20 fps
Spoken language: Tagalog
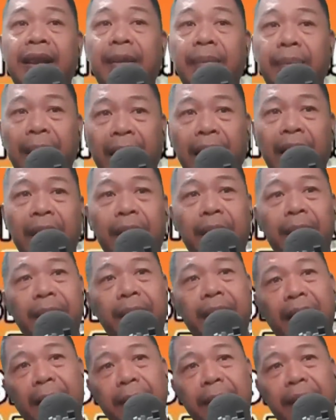Pangalawa
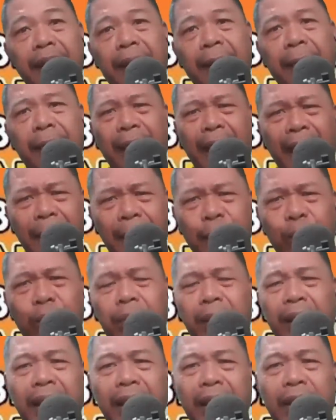mga kaibigan, para po
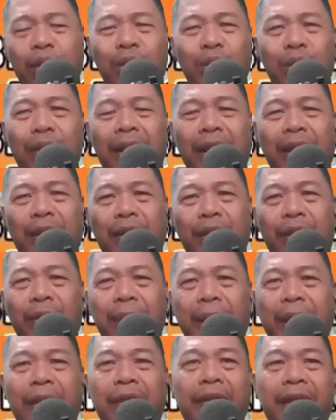maging
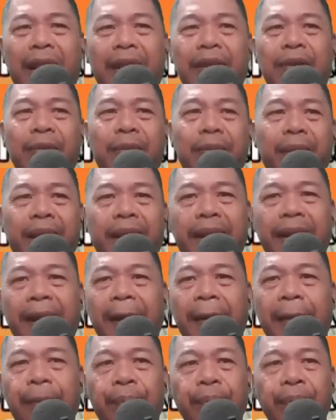konkreto, mayroon tayong
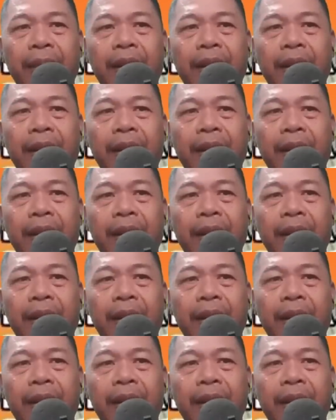batayan.